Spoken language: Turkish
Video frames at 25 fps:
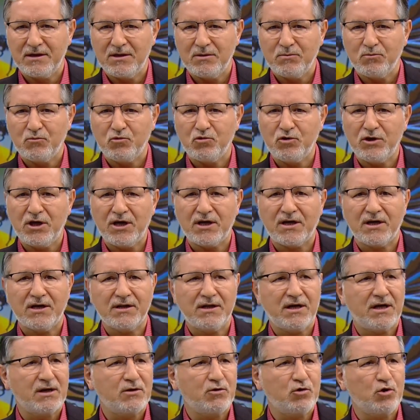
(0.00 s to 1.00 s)
Buna
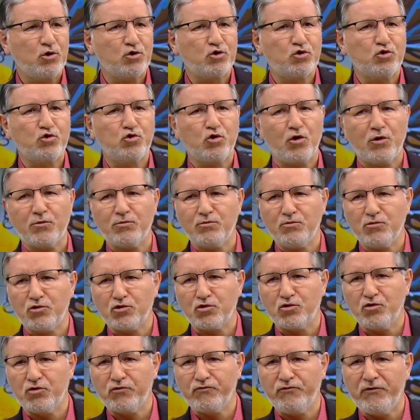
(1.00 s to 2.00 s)
kadar gözü
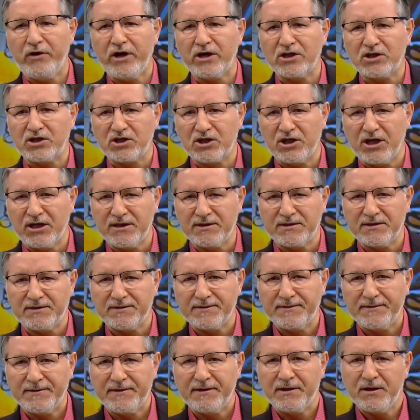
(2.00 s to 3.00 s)
dönmüşlük, vahşet.
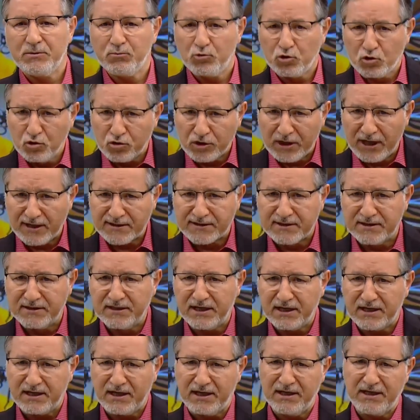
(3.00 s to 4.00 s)
Bunun altında
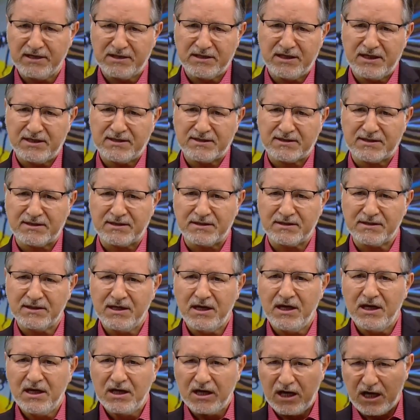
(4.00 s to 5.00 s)
kalacaksın.
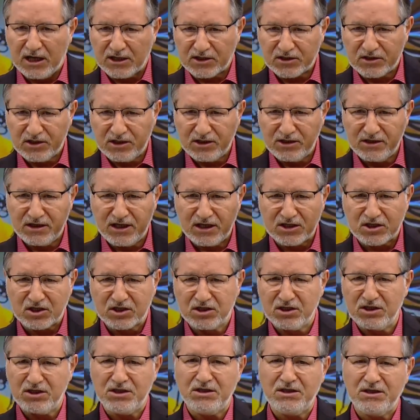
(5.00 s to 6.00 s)

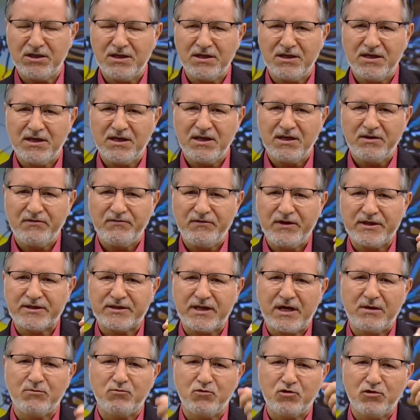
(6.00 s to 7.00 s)
Azgınlaştın ve
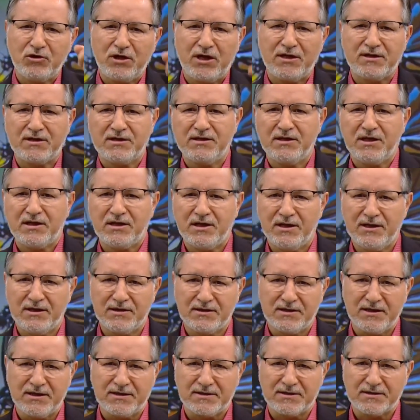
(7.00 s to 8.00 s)
sen bunun altında
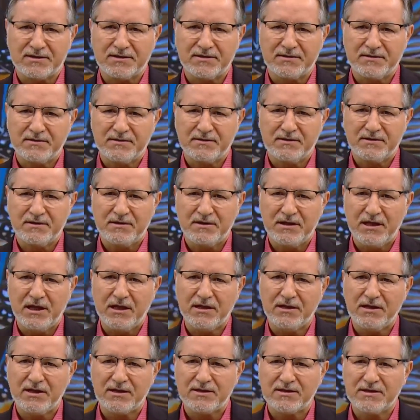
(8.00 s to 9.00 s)
kalacaksın.
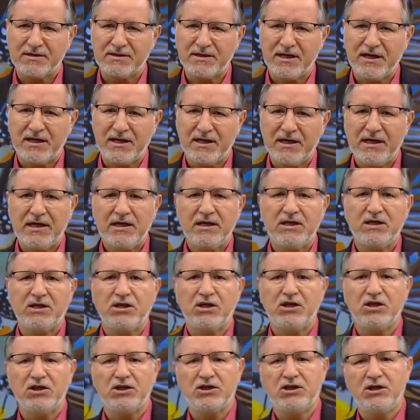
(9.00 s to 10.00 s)
Allah size
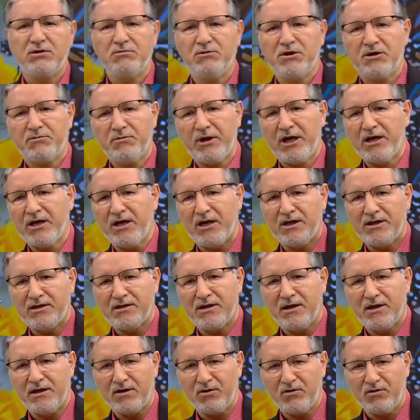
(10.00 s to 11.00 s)
ikinci bir belayı
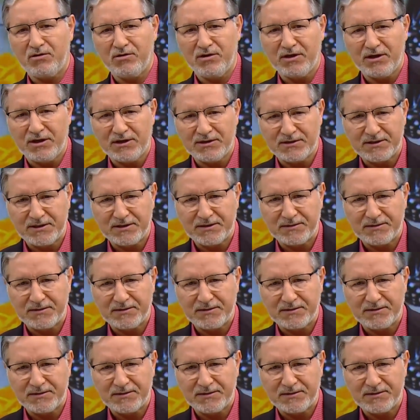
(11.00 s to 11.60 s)
daha gönderecek.